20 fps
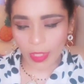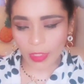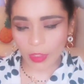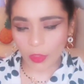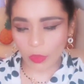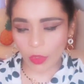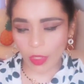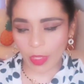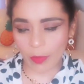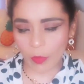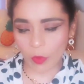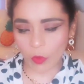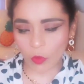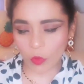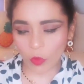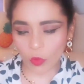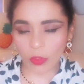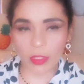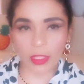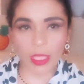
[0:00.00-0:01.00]
Estos
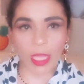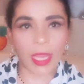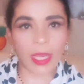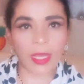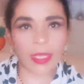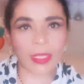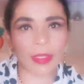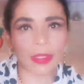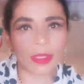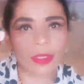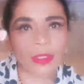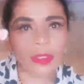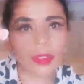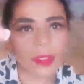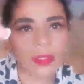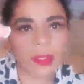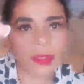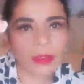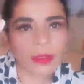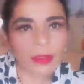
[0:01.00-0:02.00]
hermosos aretes.